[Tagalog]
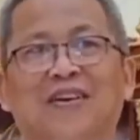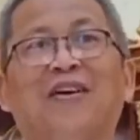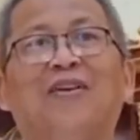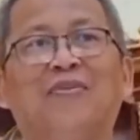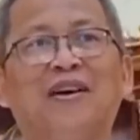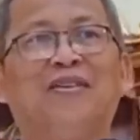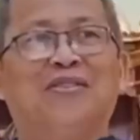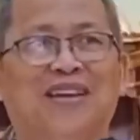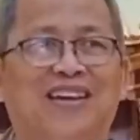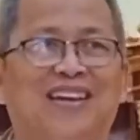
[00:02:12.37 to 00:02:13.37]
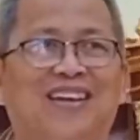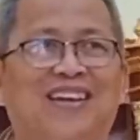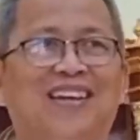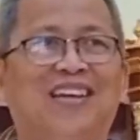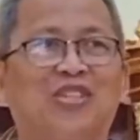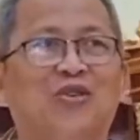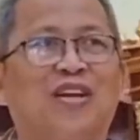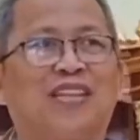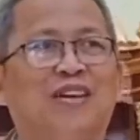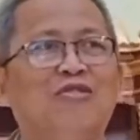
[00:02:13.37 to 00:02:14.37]
Oh, mao na.
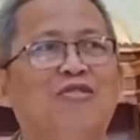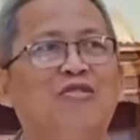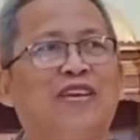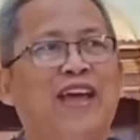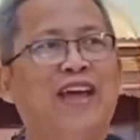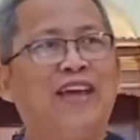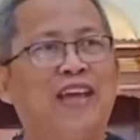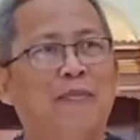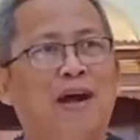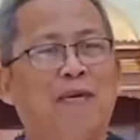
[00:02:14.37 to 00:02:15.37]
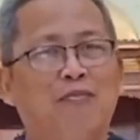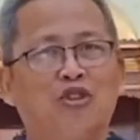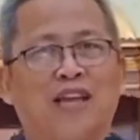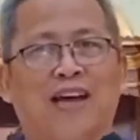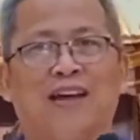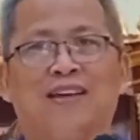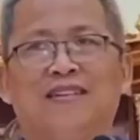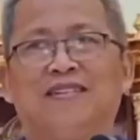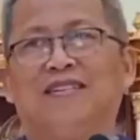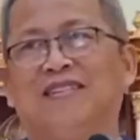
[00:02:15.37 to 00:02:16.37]
So ang tinuod di ay nga mga buta
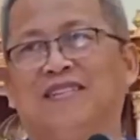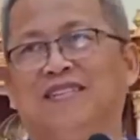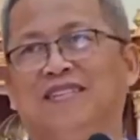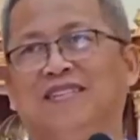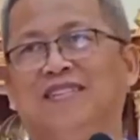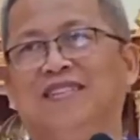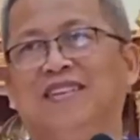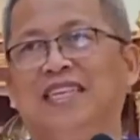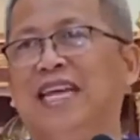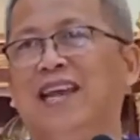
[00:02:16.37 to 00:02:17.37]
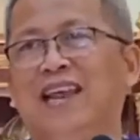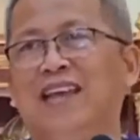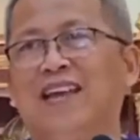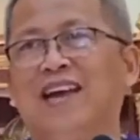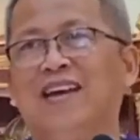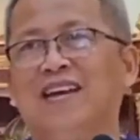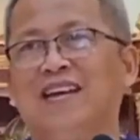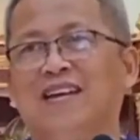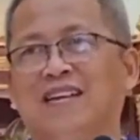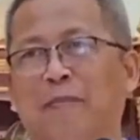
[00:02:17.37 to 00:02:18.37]
dili
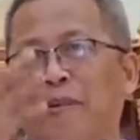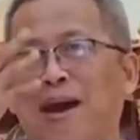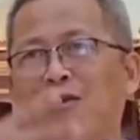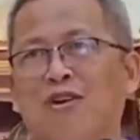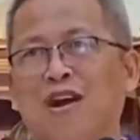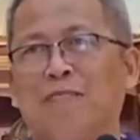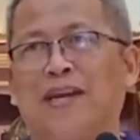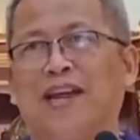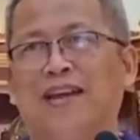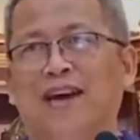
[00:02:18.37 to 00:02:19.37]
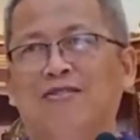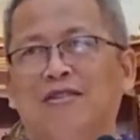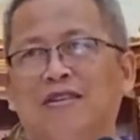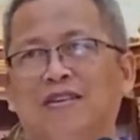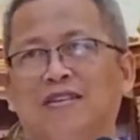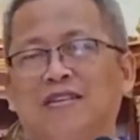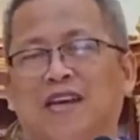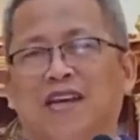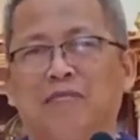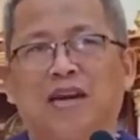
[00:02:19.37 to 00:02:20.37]
nang napaong ang pananaw
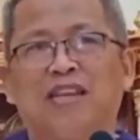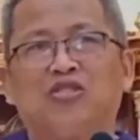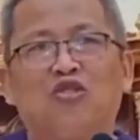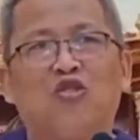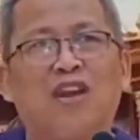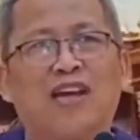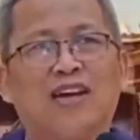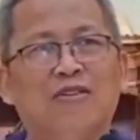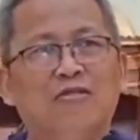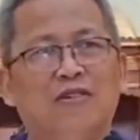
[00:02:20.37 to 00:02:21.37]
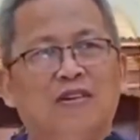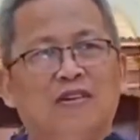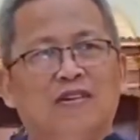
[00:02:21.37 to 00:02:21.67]
kanang maglisod og lakaw.